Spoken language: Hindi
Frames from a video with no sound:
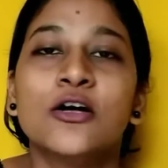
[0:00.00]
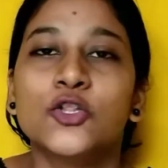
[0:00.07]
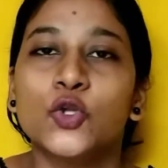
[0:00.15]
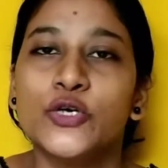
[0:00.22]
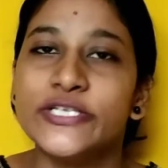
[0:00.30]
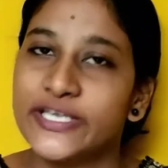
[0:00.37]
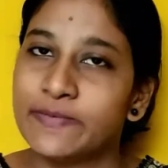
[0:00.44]

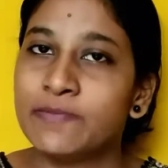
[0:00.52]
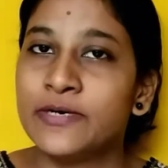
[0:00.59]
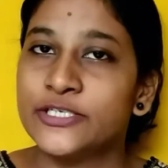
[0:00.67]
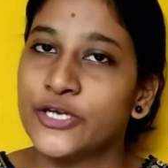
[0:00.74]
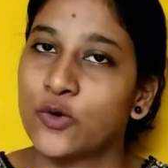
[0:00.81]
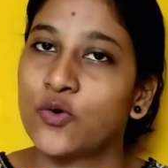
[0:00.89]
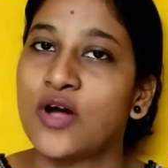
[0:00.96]
तो इससे भी
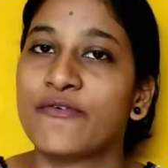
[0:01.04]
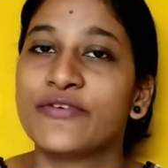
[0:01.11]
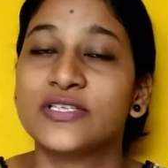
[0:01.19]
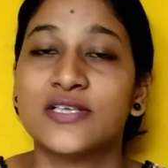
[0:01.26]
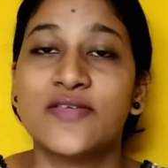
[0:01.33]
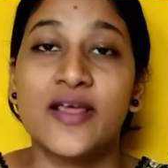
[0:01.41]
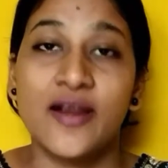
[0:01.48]
बच्चे को काफ़ी
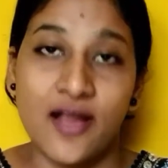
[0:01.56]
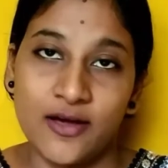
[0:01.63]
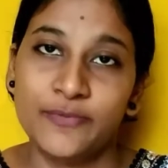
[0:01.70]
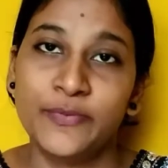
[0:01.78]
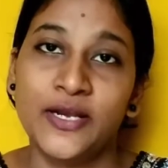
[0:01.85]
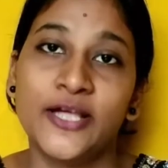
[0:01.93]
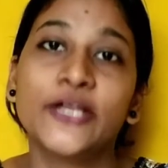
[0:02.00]
ज़्यादा
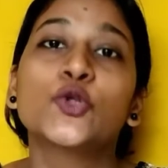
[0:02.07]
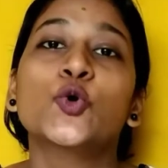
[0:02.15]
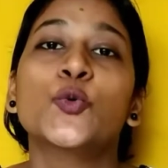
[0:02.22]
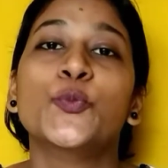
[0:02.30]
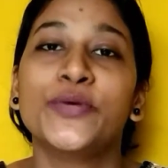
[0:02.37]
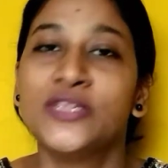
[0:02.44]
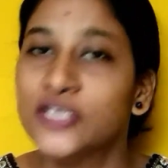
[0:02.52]
राहत मिलेगी तो
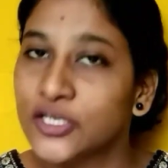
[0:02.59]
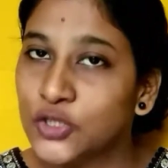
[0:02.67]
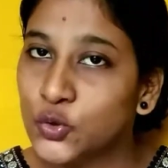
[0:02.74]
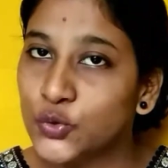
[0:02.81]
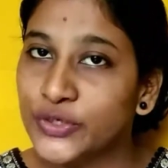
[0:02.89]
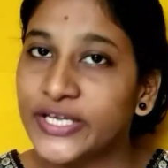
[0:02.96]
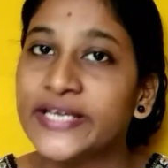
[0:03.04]
उम्मीद करती
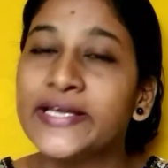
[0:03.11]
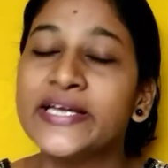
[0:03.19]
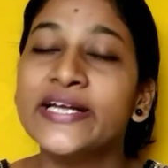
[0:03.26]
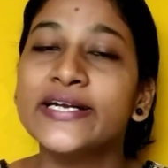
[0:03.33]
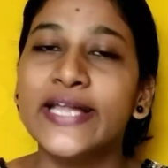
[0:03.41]
हूँ कि ये